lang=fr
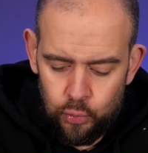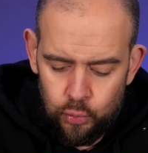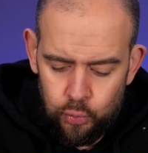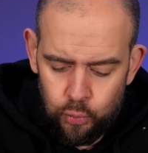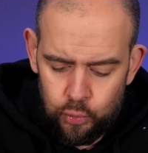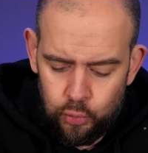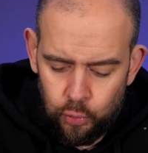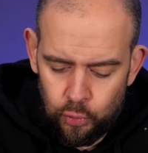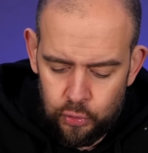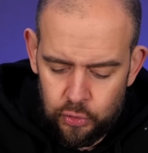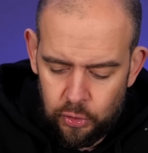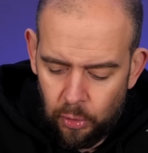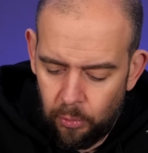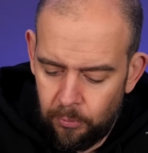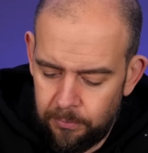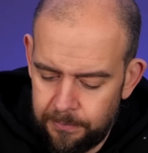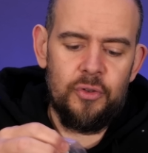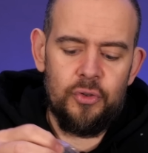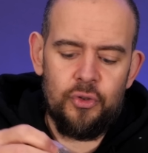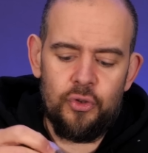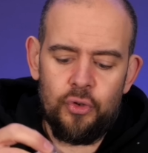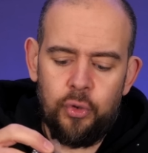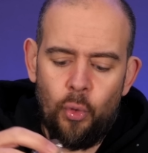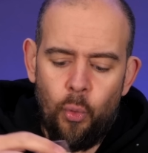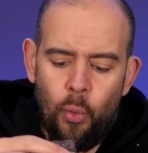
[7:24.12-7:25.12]
tout autant.
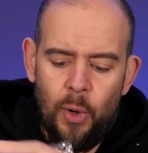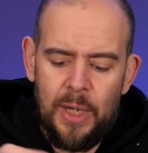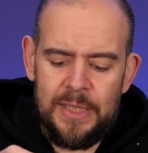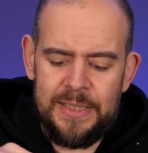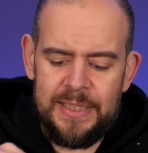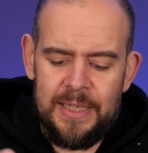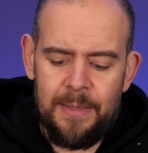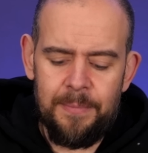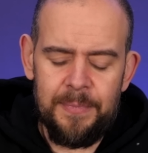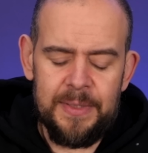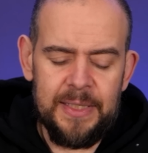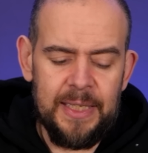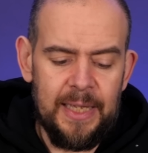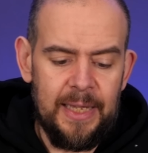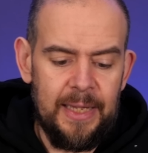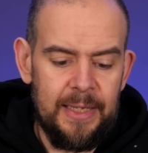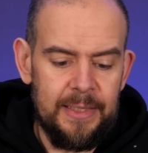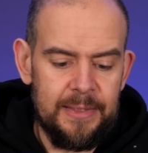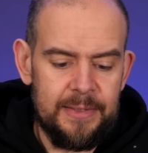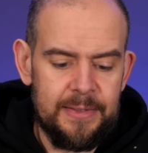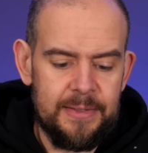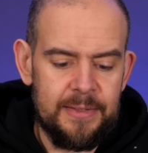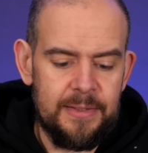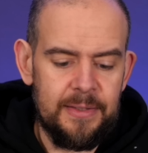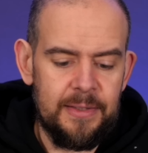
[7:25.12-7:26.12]
Troisième
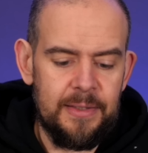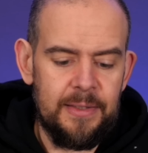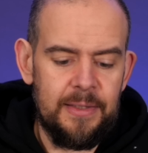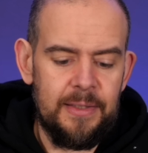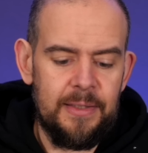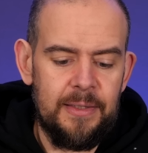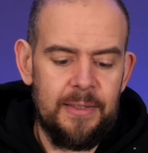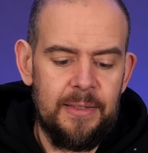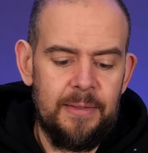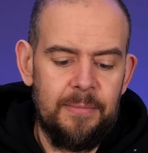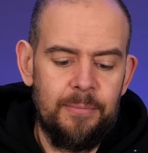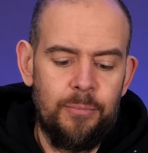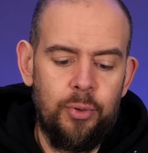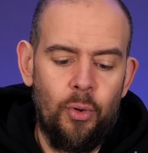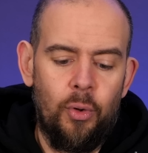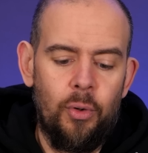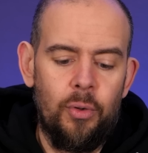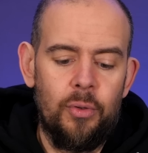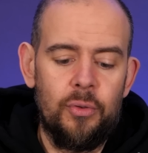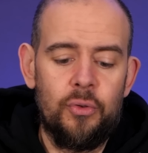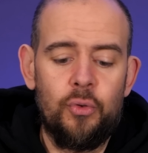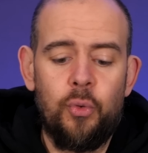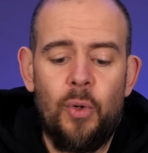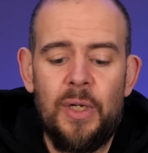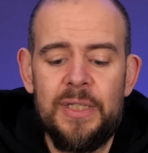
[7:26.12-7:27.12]
tête,
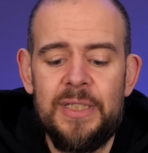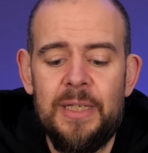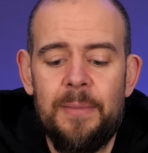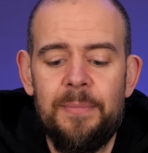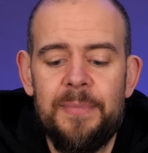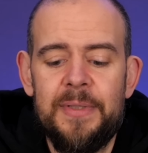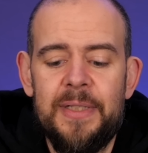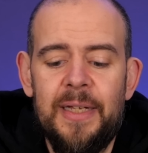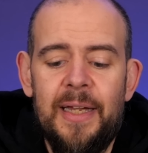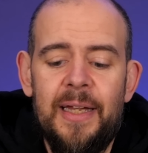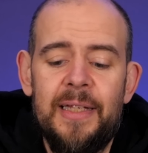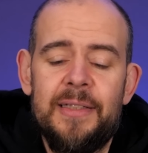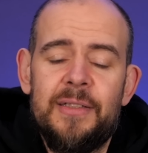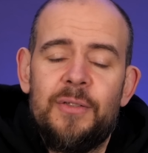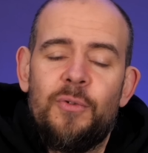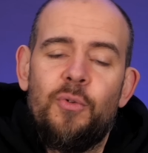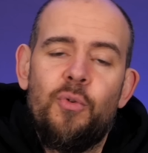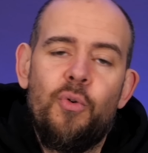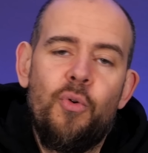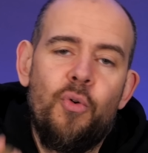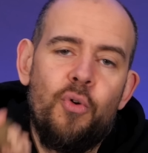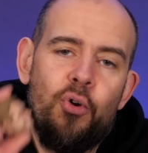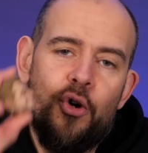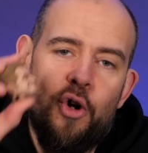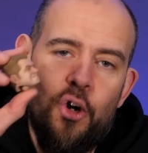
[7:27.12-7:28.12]
Bon, troisième tête,
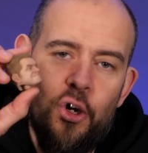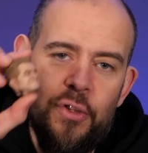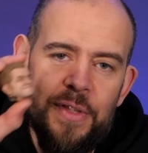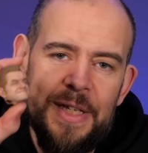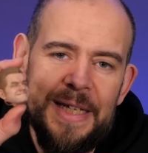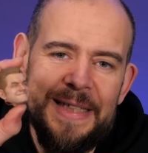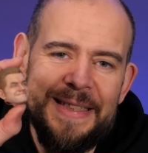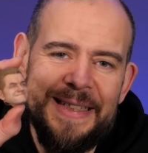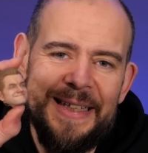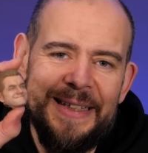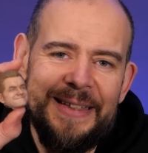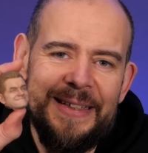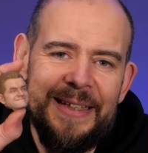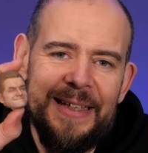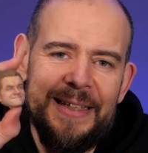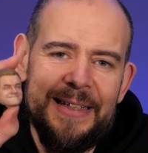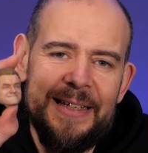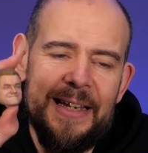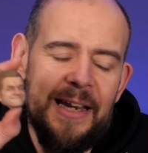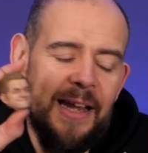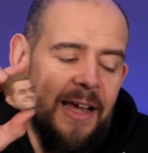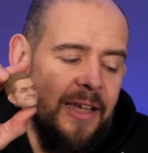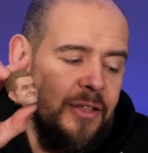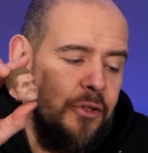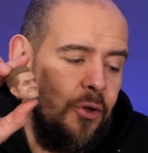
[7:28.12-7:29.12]
on connaît cette
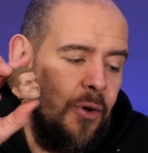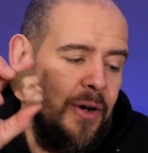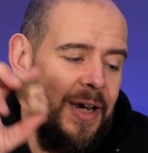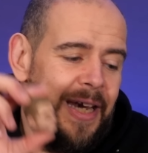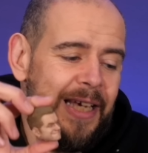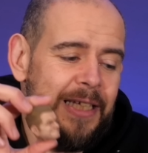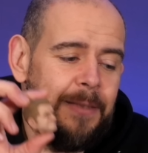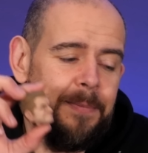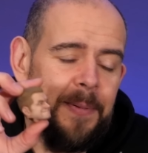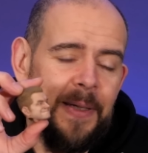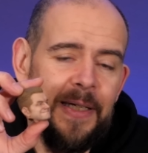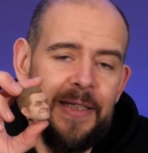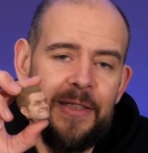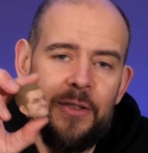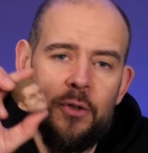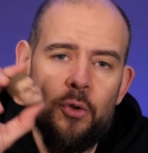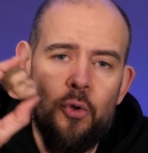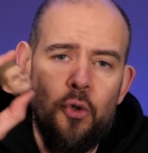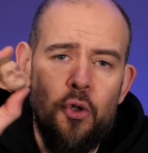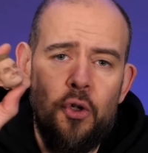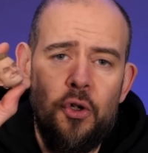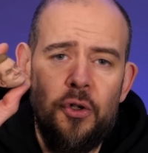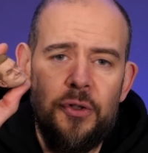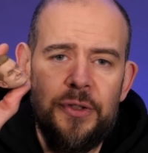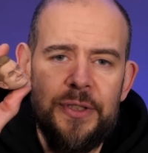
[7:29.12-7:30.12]
tête-là dans
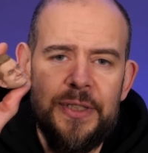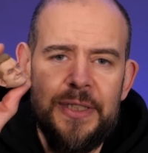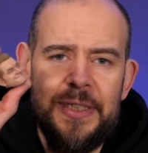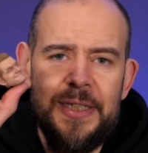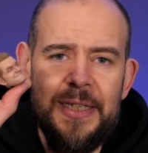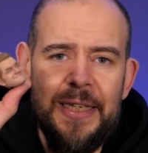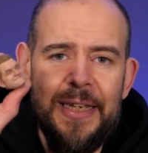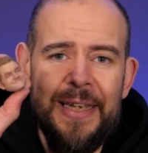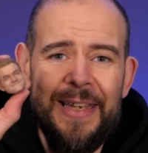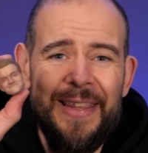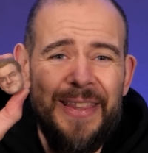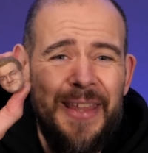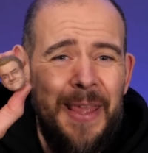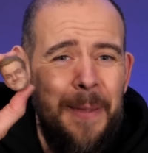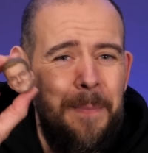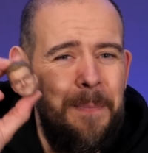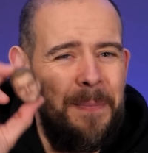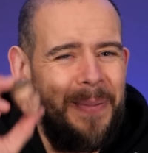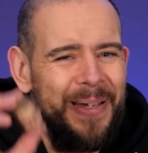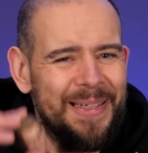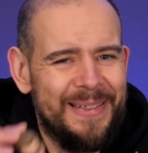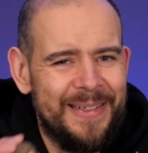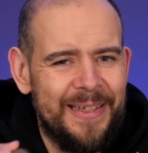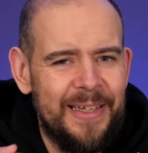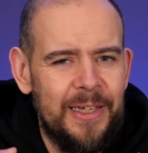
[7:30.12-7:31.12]
l'expression quand il n'est
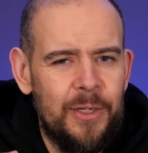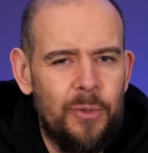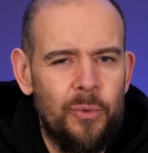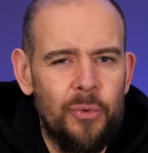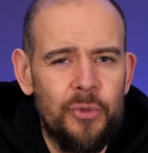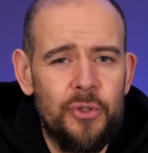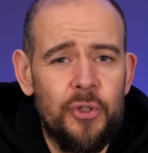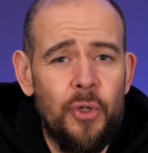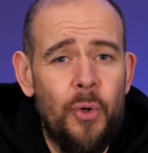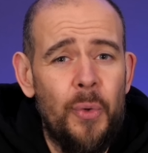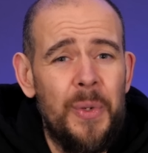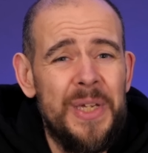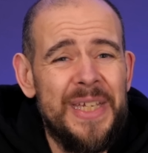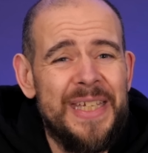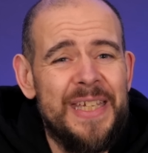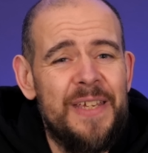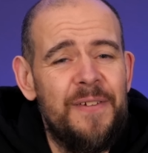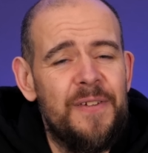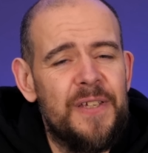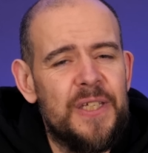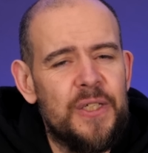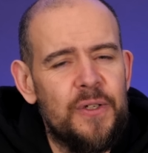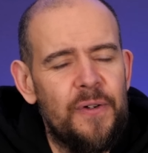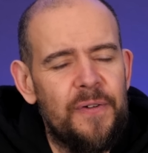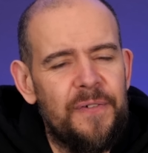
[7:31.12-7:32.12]
pas très content et
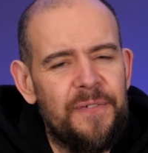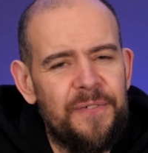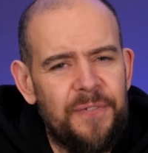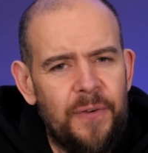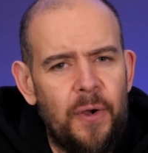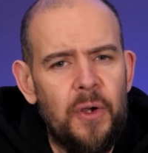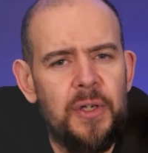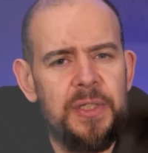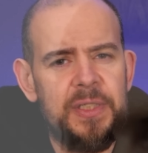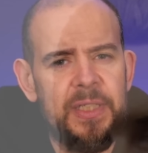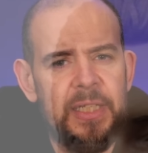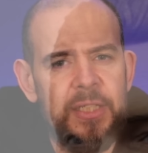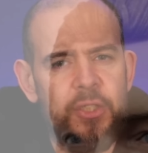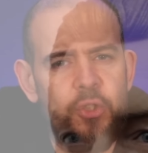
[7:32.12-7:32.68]
qu'il se force à